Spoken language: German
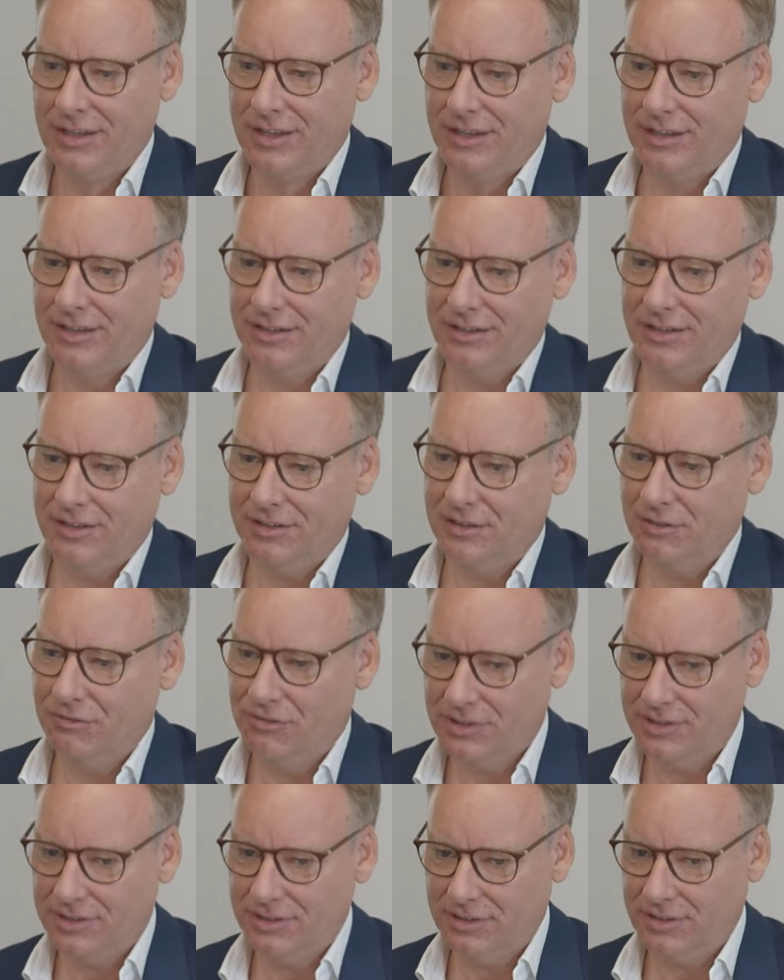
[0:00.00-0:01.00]
Ja? Äh, dass sie
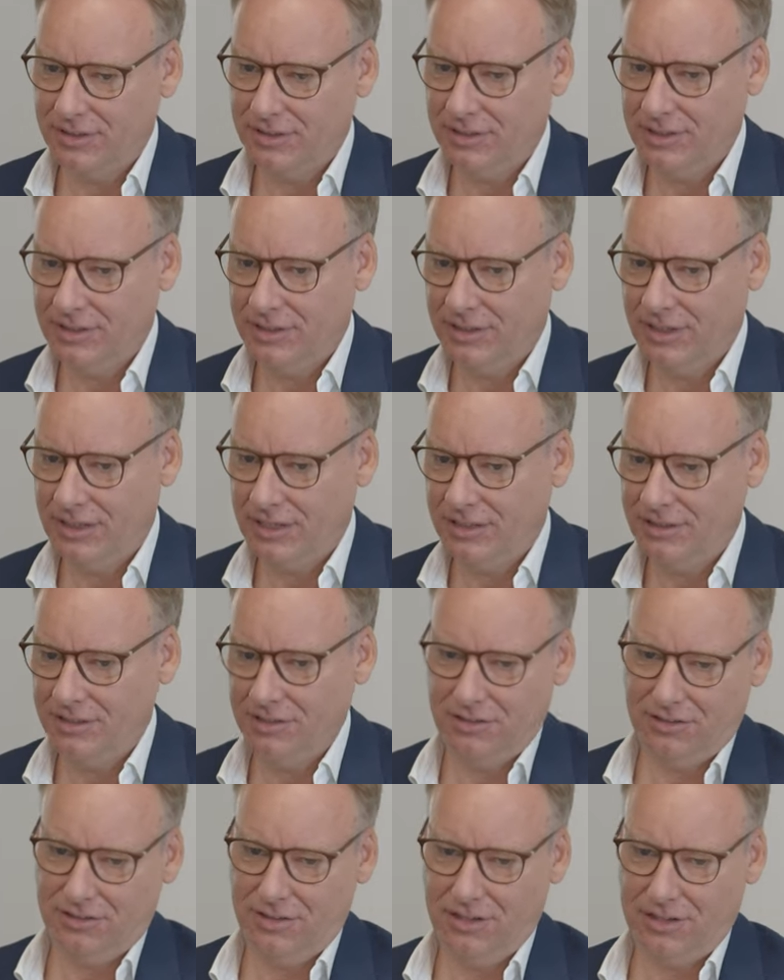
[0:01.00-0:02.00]
wissen, sie gehen
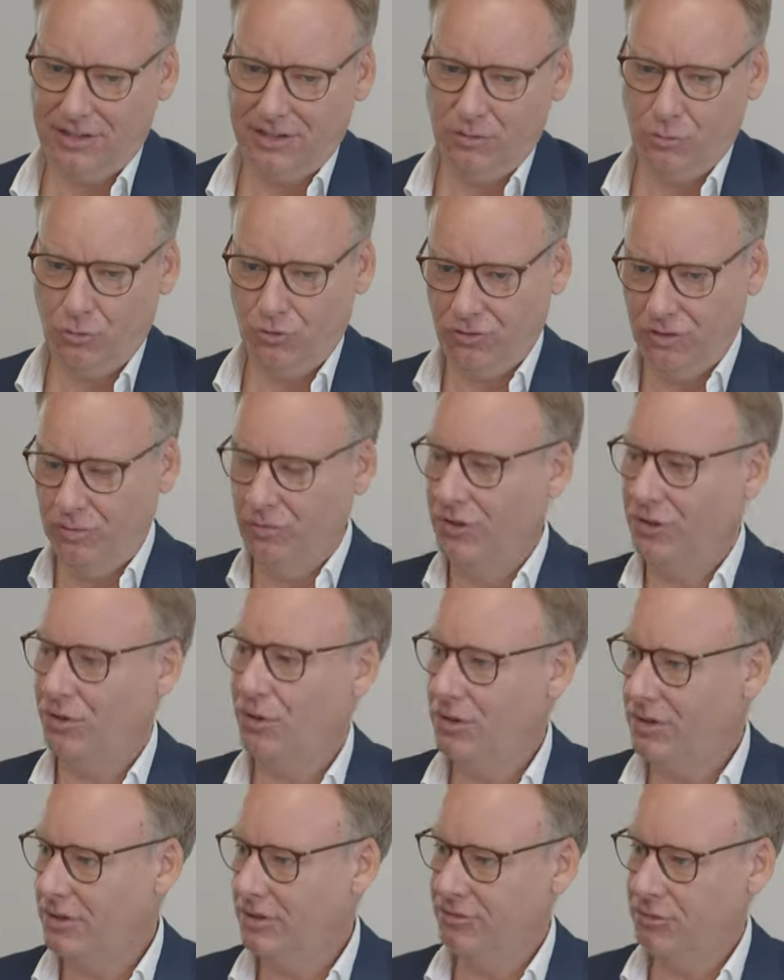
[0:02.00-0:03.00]
nicht in eine bestimmte
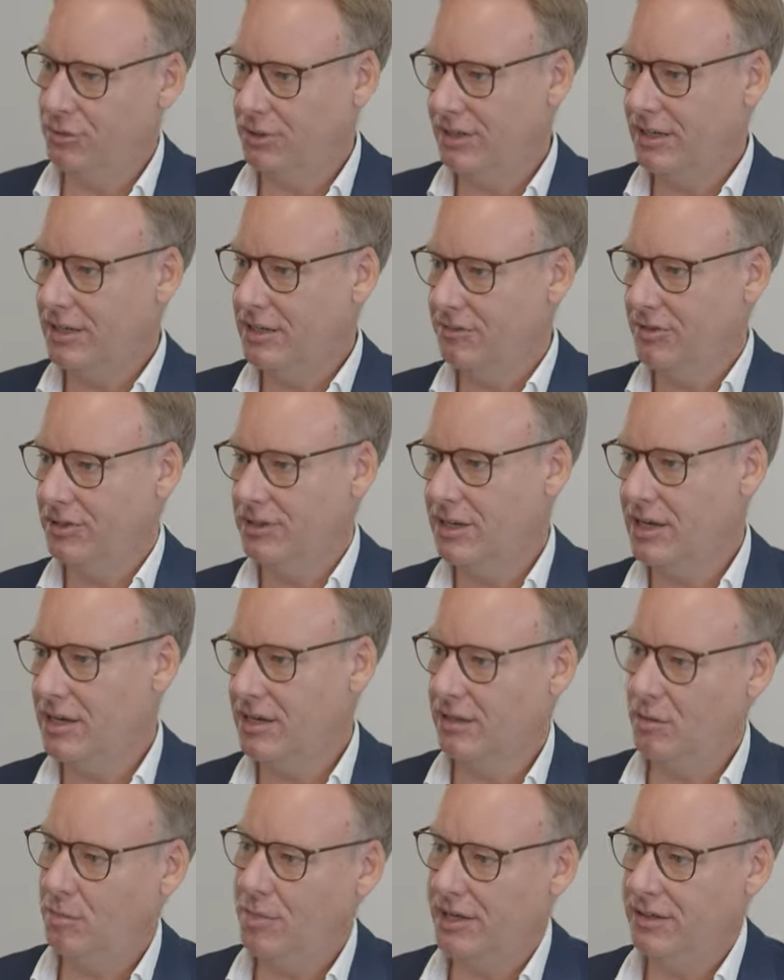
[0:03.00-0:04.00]
Rolle für drei, vier
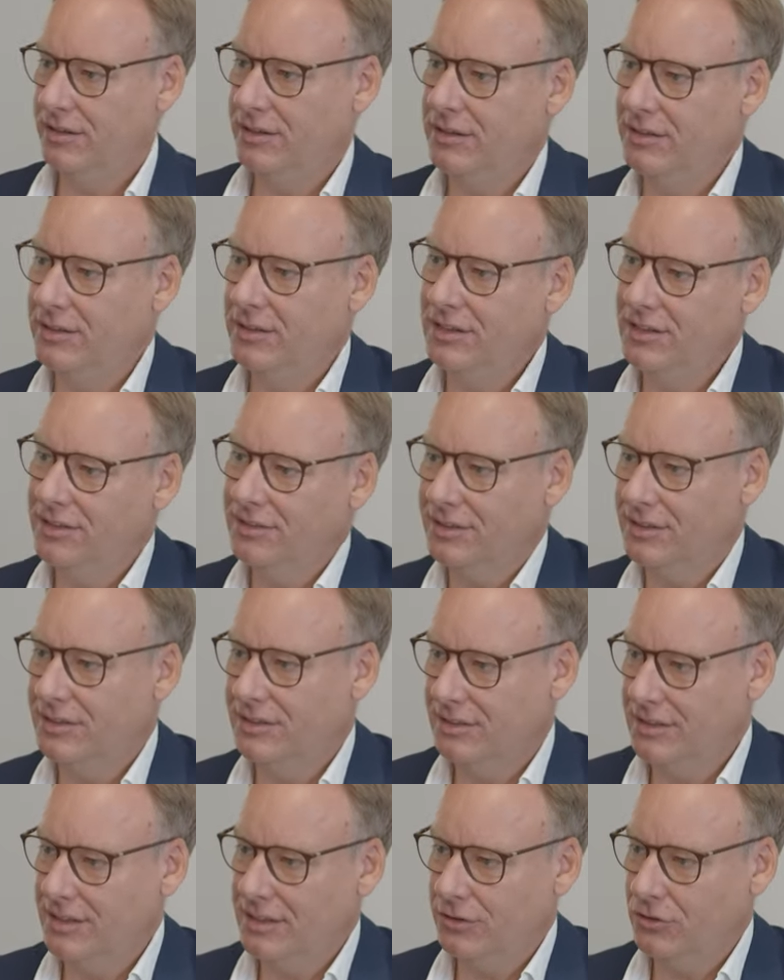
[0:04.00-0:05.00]
Jahre, machen dann den nächsten
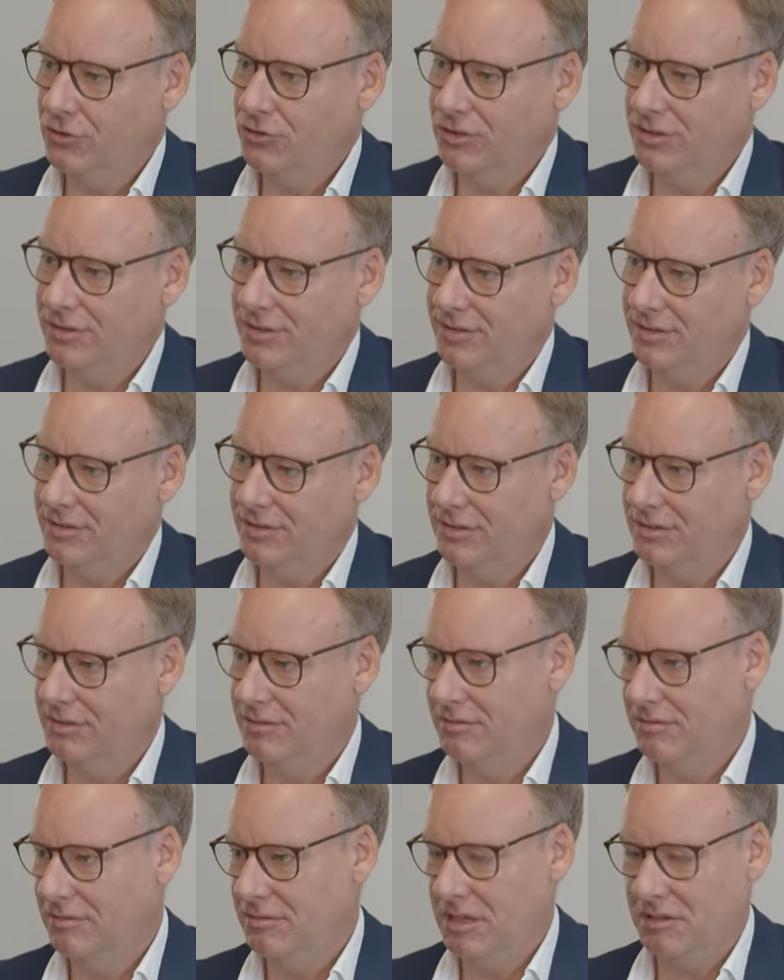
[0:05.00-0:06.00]
Karriereschritt,
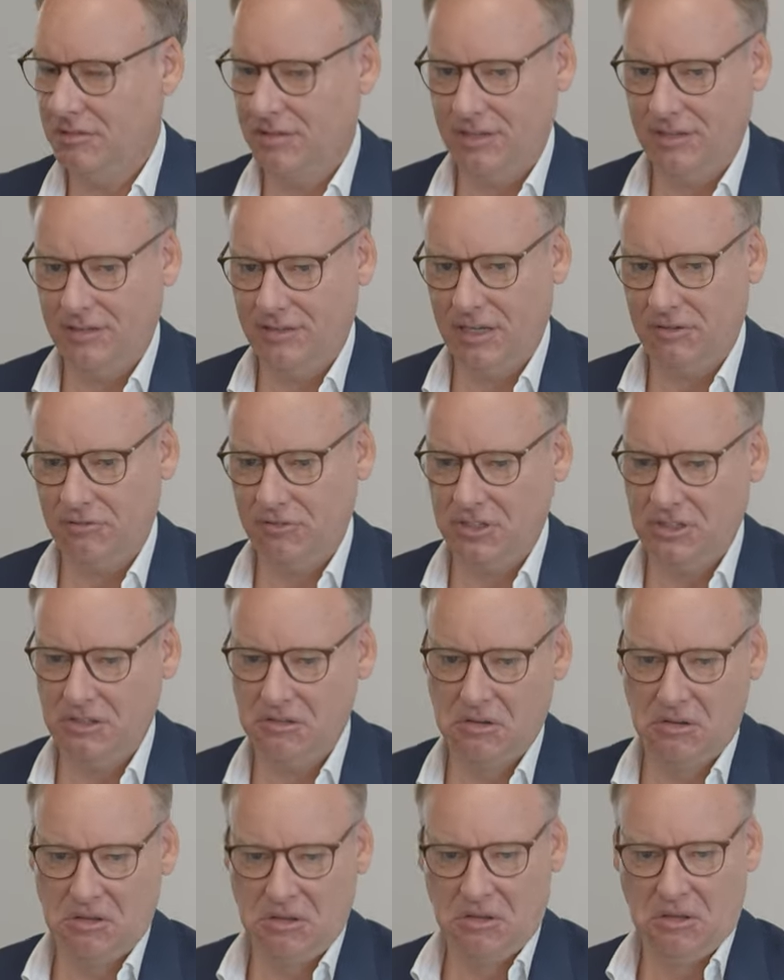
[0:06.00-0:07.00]
sondern dass da sehr
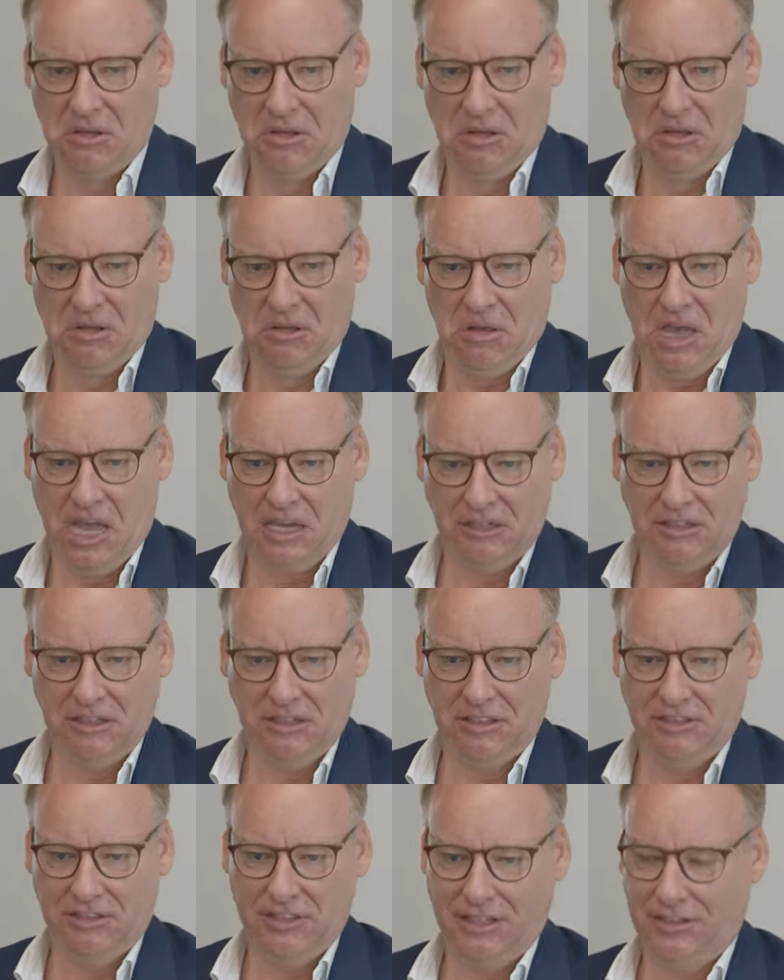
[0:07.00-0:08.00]
viel
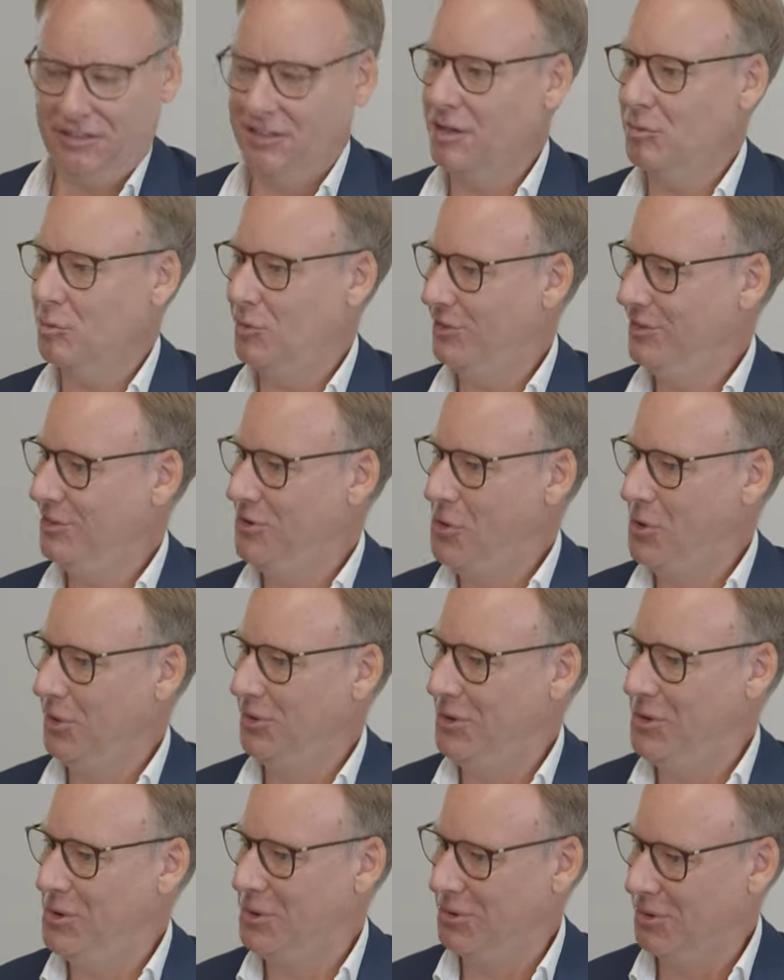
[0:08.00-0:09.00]
Agilität, sagt man ja
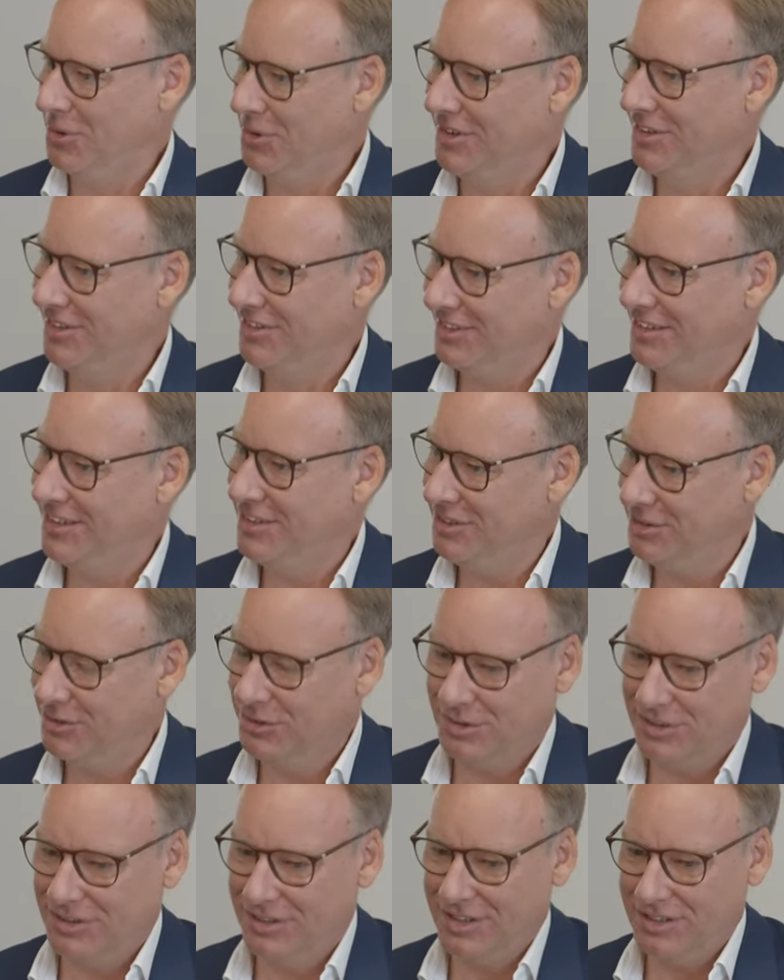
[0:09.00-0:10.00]
heute auch drin ist, ja?
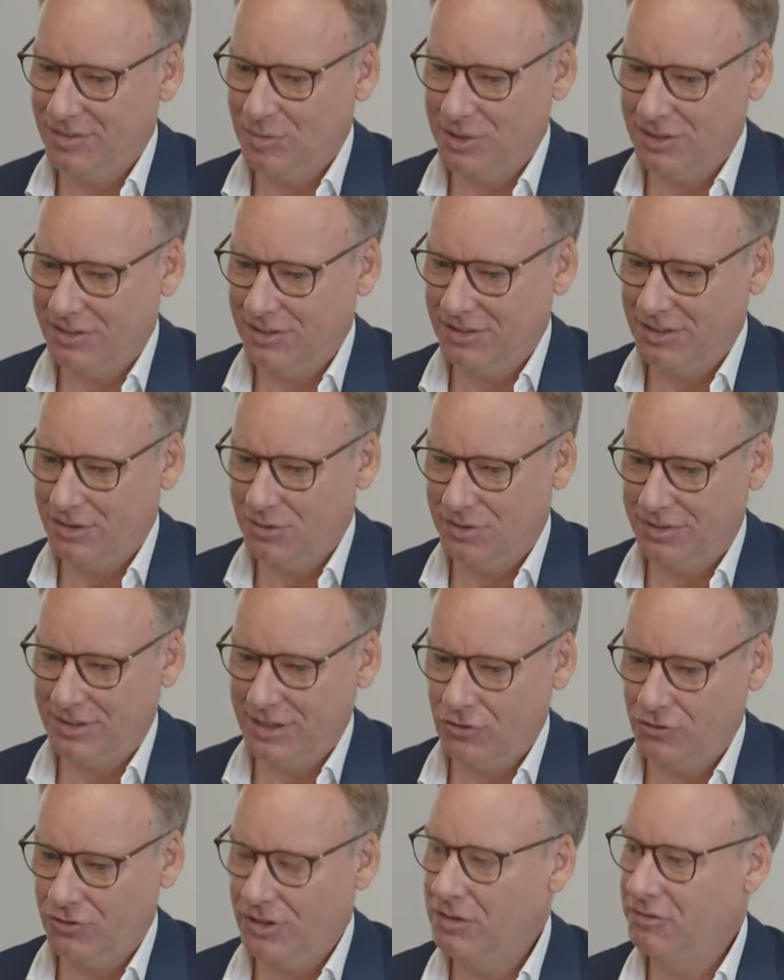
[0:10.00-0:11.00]
So, dass man sich auch
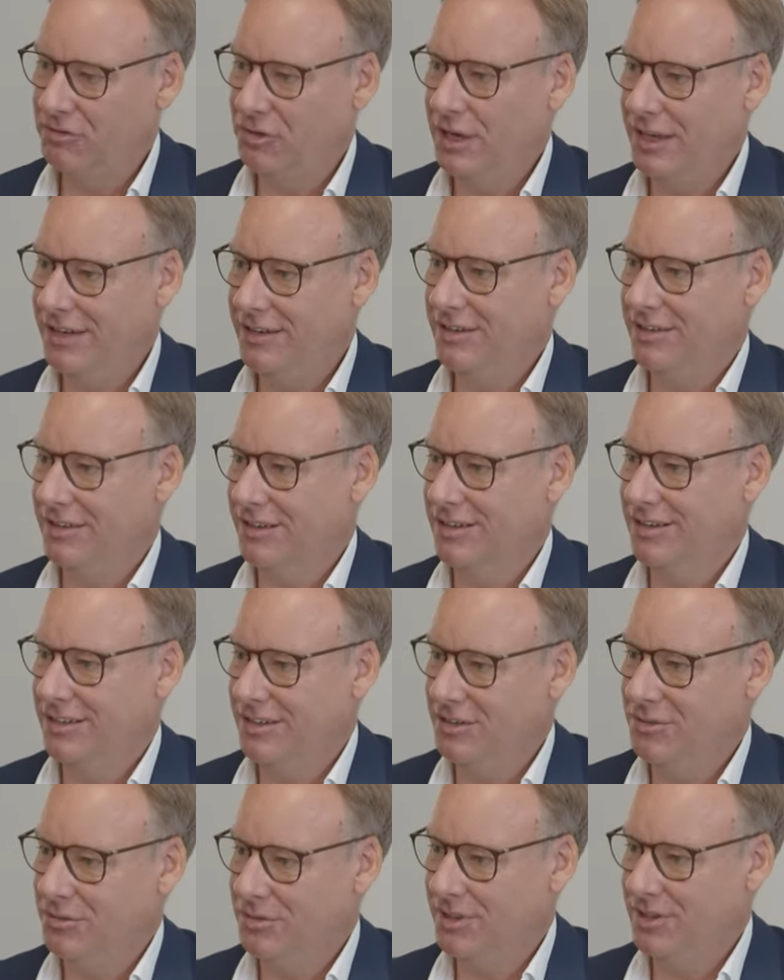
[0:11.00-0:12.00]
sehr schnell verändern
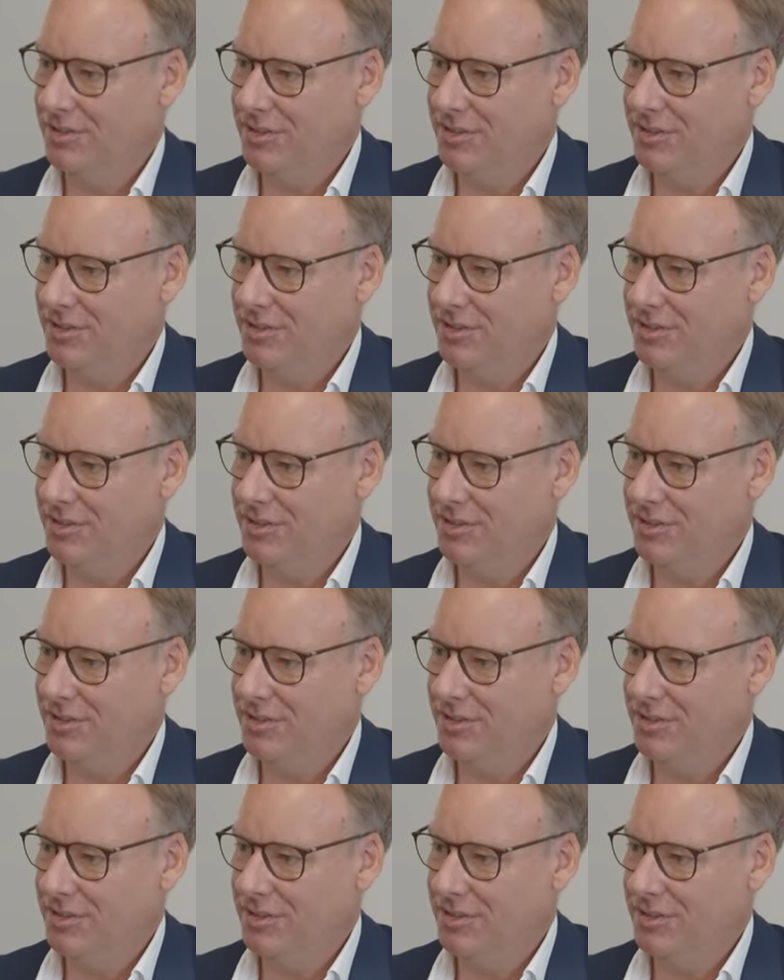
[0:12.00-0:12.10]
kann. Und das